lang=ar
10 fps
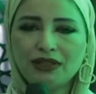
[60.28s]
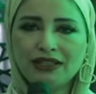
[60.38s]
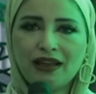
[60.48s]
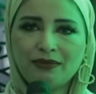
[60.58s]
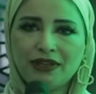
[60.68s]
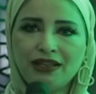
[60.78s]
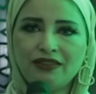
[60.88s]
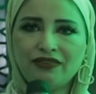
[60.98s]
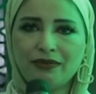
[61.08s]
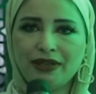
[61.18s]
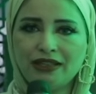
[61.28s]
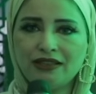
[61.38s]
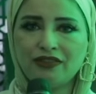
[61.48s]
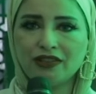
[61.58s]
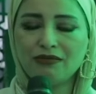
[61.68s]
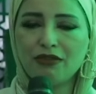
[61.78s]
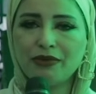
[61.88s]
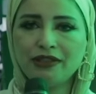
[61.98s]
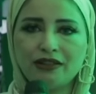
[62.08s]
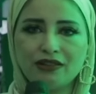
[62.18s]
ولد عبد الله في بيت فاطمه
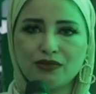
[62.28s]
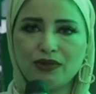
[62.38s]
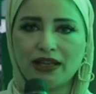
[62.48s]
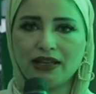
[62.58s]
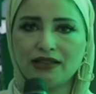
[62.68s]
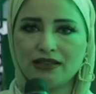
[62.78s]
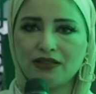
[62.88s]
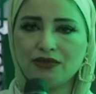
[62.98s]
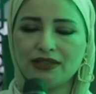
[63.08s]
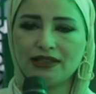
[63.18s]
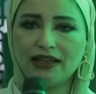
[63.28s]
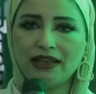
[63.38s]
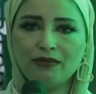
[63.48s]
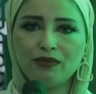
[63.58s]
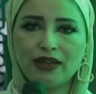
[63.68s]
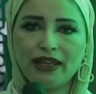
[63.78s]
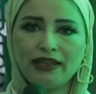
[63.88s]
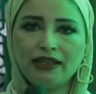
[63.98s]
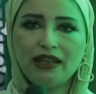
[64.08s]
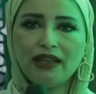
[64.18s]
بنت الرسول عليه الصلاه والسلام
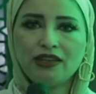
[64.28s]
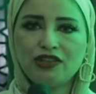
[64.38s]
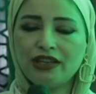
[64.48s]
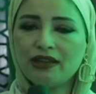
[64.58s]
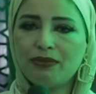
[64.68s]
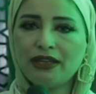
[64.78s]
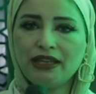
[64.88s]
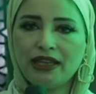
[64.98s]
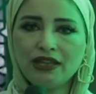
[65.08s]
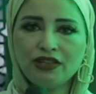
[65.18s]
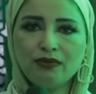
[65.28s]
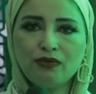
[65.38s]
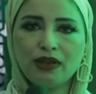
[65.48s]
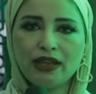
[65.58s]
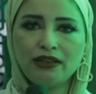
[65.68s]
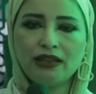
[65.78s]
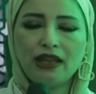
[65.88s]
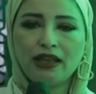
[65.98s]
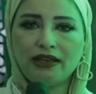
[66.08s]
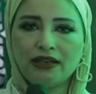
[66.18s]
وكان شيخ بني هاشم وكان
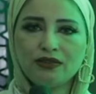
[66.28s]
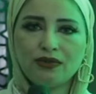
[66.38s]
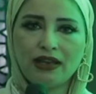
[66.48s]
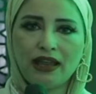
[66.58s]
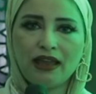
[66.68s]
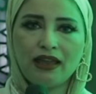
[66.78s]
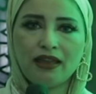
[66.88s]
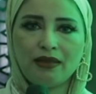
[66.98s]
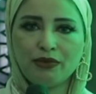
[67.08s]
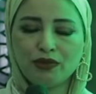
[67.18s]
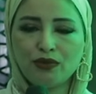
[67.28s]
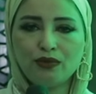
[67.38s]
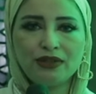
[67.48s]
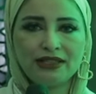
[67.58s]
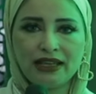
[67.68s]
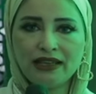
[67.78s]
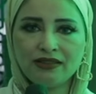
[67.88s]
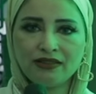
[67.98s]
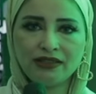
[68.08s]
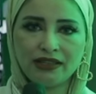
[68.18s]
الناس كلها آه، بتقول له ازاي
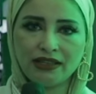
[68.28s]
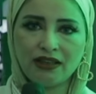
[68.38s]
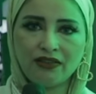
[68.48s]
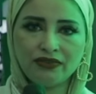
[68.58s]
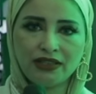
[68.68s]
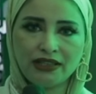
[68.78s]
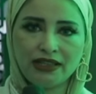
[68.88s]
صرت كده افضل